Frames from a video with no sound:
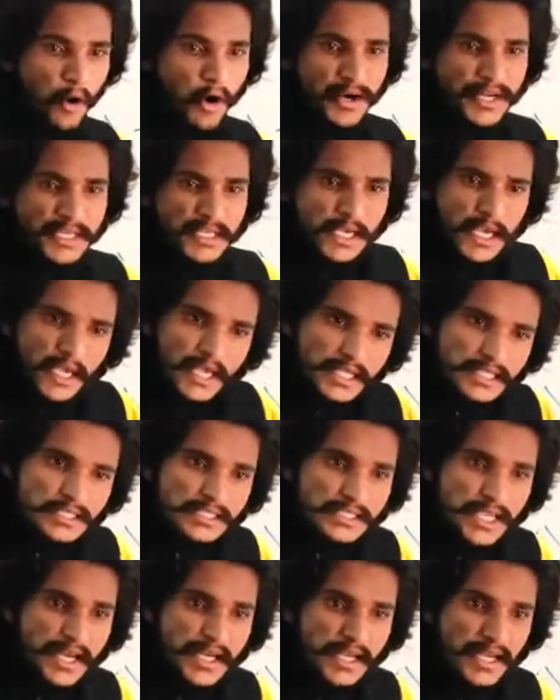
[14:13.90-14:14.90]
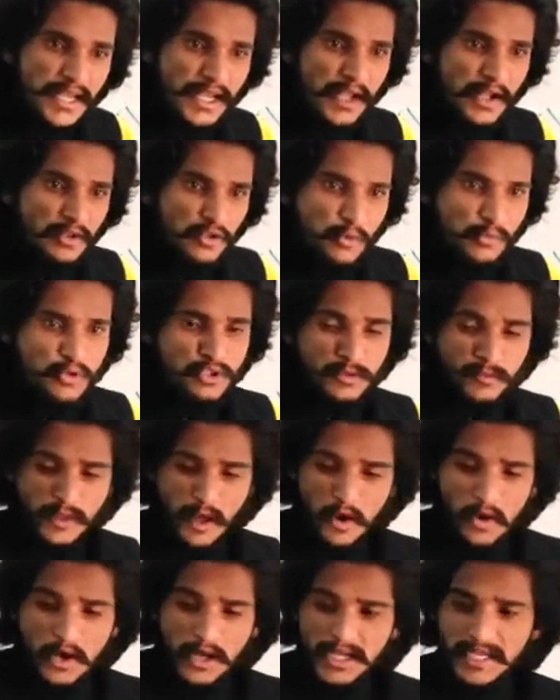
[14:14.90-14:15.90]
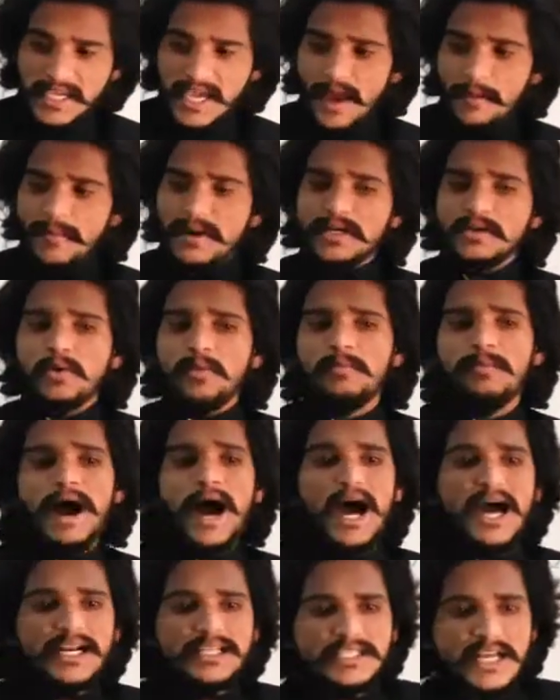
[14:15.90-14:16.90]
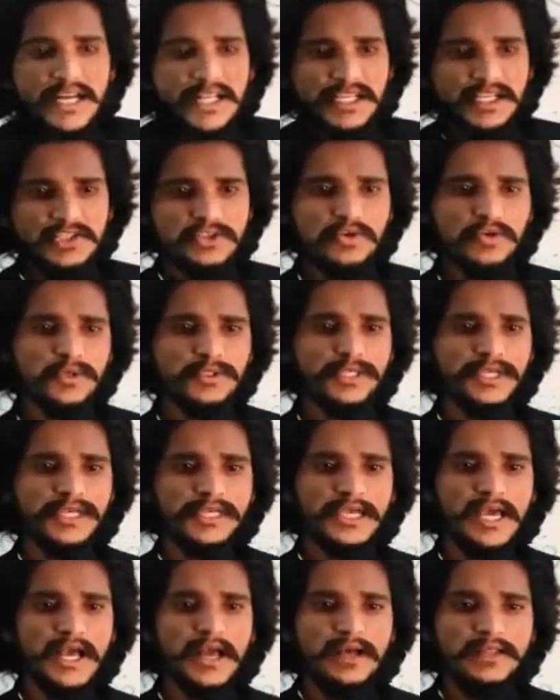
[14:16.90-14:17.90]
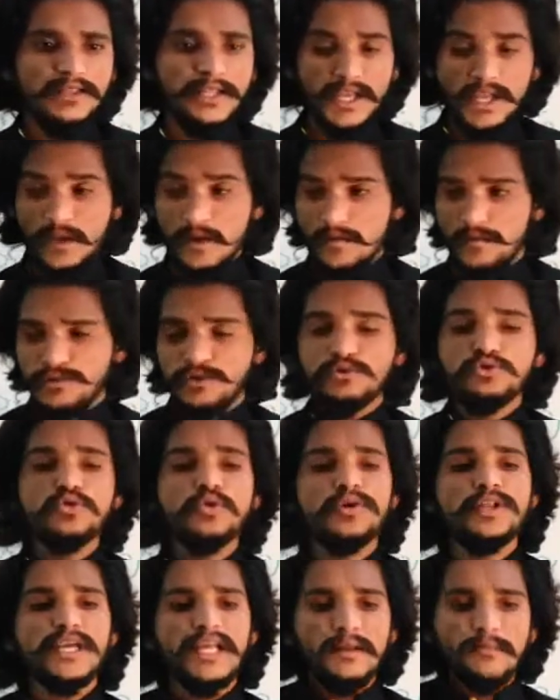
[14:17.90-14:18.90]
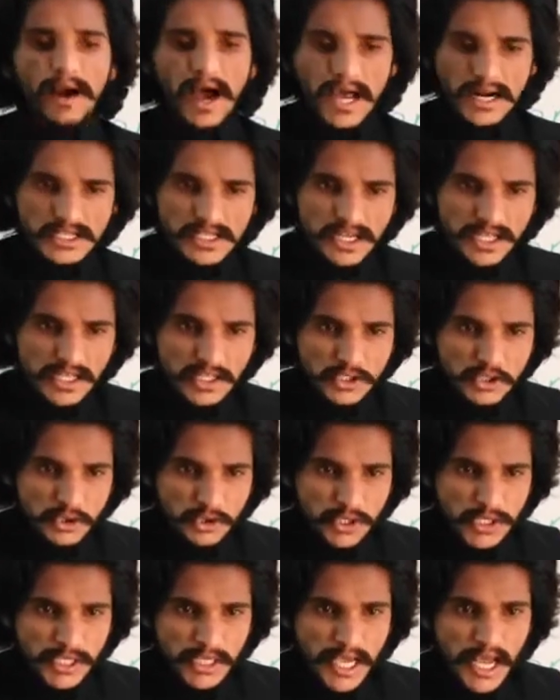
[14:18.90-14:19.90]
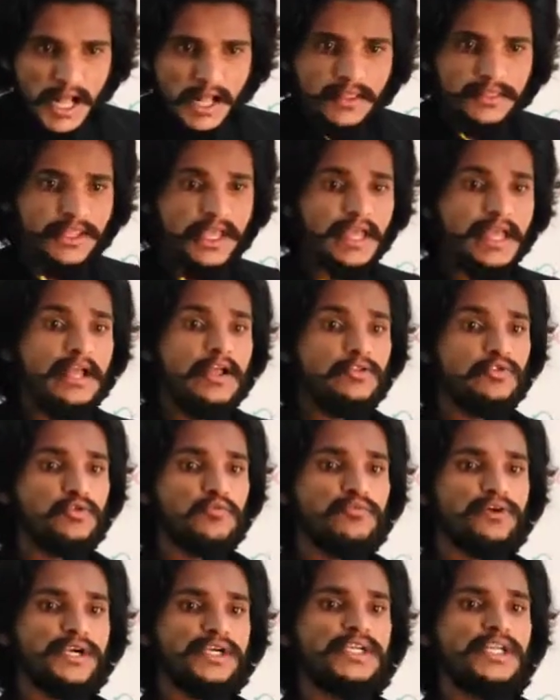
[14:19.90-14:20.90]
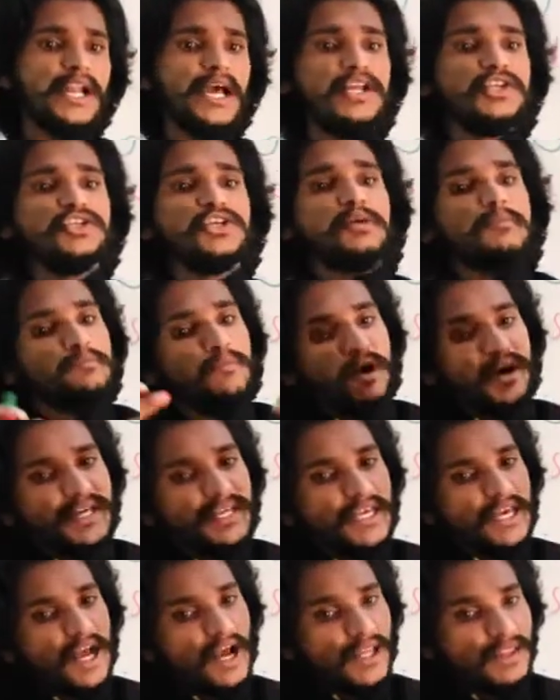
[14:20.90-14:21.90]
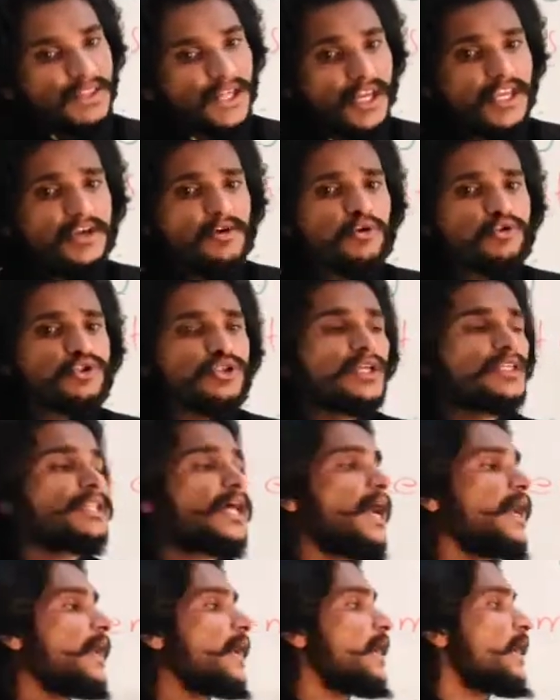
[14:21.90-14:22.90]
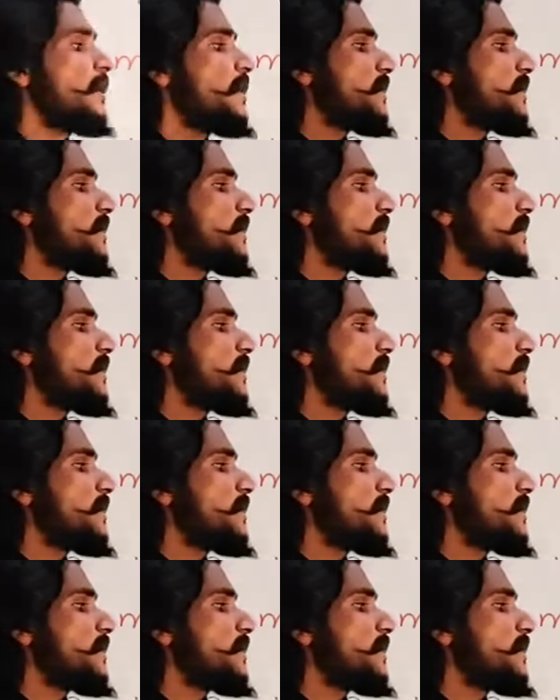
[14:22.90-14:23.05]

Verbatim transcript: बॉडी के इनसाइड है तो मुझे बताओ गैमेट को बाहर जाने की जरूरत है क्या नहीं फ्यूज होने के लिए बाहर जाने की जरूरत है क्या नहीं तो फर्टिलाइजेशन बॉडी के अंदर ही हो सकता है